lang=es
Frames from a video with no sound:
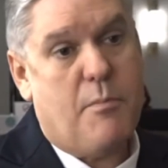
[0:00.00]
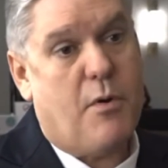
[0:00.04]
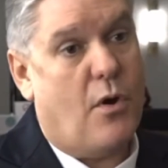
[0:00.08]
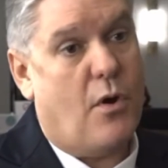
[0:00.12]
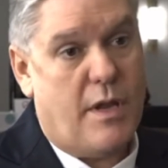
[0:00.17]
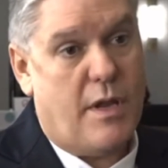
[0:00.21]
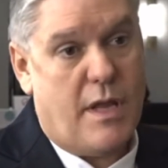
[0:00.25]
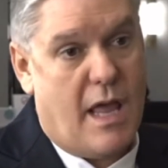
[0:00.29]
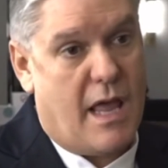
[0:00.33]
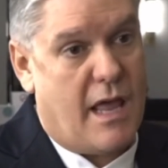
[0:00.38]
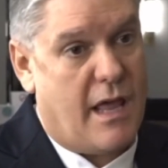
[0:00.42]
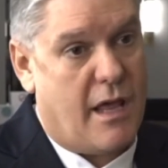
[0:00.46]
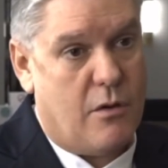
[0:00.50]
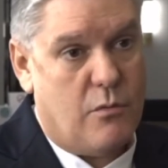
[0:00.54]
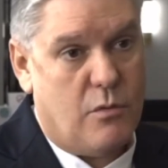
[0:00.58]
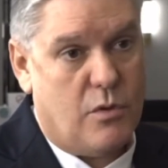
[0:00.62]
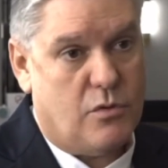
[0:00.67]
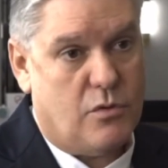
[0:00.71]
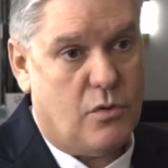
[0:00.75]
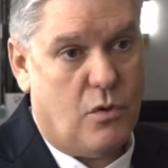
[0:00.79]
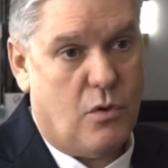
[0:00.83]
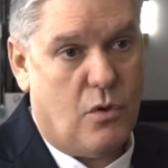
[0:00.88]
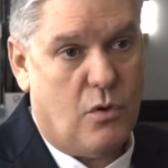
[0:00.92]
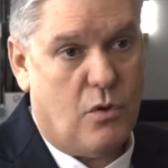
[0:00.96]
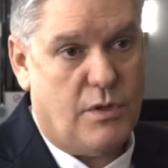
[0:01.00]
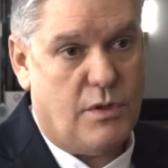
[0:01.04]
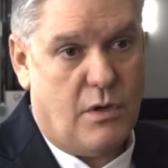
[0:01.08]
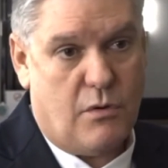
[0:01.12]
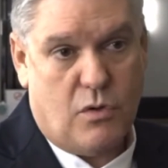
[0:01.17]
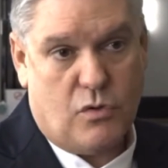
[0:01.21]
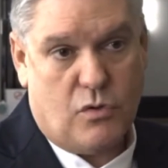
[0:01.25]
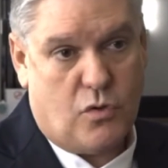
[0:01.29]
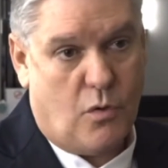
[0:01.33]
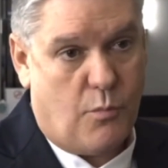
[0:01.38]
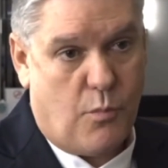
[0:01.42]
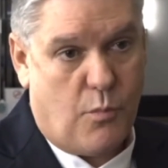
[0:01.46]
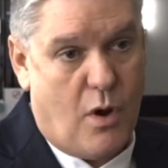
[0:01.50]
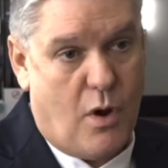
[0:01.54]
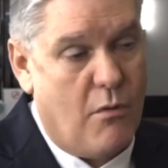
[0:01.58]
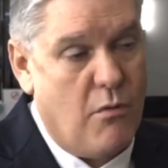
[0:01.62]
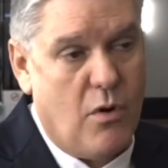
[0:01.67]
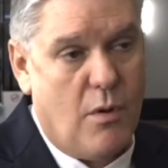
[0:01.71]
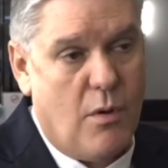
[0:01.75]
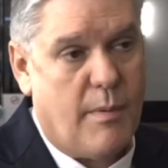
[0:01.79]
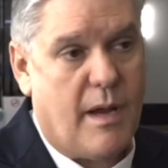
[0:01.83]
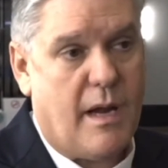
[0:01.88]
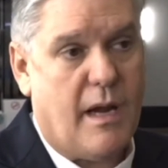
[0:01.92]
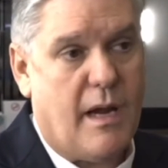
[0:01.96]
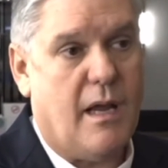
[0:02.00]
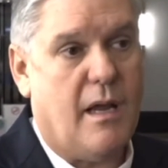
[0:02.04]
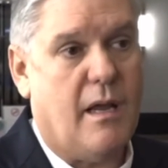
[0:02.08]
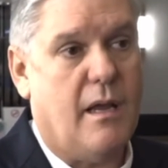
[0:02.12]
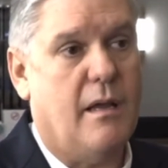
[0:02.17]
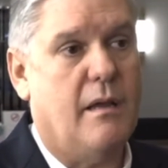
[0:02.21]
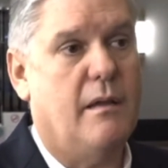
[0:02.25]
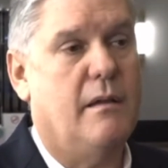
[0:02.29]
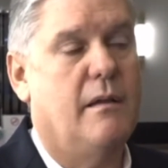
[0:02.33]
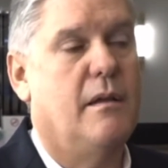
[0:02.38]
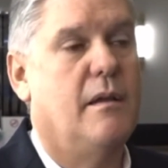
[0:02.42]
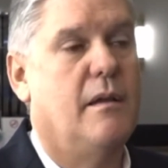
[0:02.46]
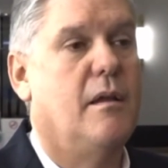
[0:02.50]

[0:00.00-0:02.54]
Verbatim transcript: en prioridades de nuestro, de nuestro pueblo para,